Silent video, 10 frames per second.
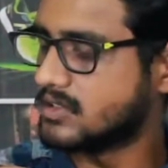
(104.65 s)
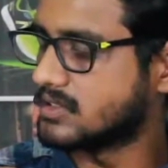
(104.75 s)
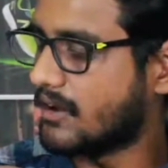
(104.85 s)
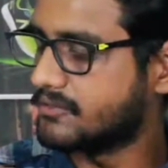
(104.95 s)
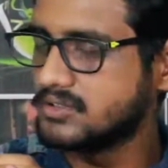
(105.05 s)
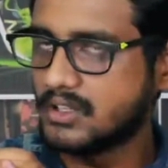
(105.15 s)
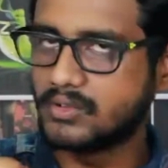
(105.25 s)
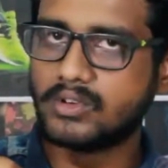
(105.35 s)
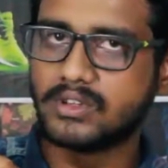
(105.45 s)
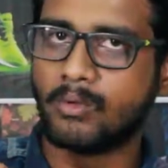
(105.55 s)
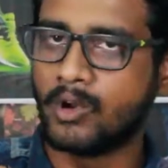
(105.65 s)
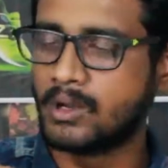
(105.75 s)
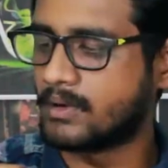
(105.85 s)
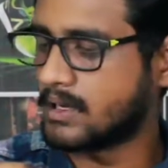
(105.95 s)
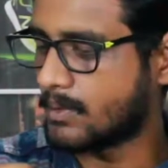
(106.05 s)
இந்த சாஃப்ட் குஷன் கொடுத்து
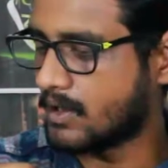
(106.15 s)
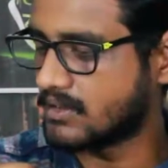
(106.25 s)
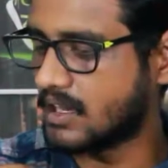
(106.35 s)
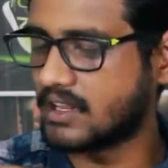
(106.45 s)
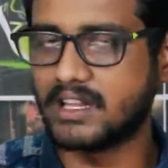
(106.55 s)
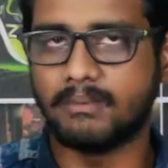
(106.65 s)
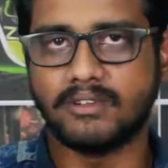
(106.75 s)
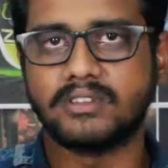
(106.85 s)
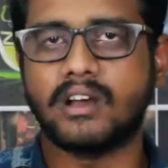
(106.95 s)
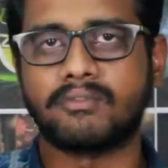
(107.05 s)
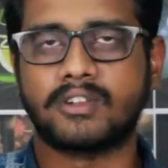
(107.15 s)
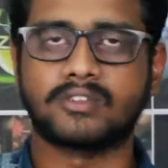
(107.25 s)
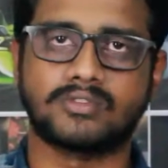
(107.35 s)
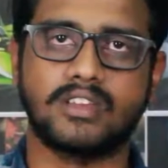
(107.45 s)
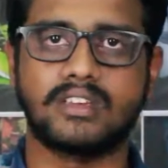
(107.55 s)
மோல்டு பண்ணுற ப்ராடக்ட்ஸ் எல்லாத்துலேயுமே வந்து சாஃப்ட்னஸ்
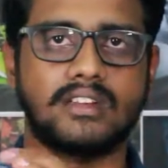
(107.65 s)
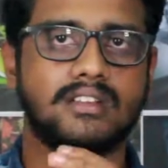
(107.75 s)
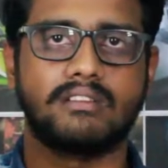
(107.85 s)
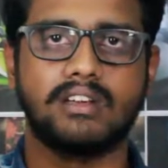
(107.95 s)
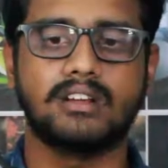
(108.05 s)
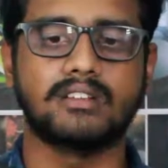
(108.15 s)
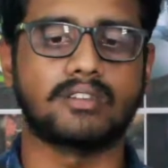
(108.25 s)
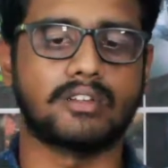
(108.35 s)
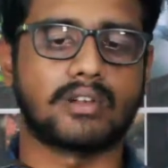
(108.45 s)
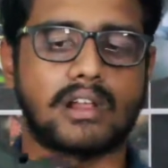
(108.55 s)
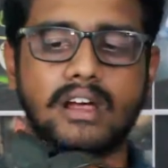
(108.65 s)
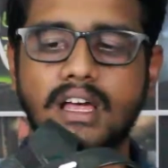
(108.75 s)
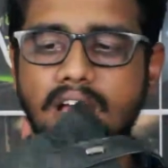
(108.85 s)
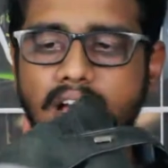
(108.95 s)
கொஞ்சம் இன்க்ரீஸாகவே இருக்குன்னு சொல்லி சொல்லலாம்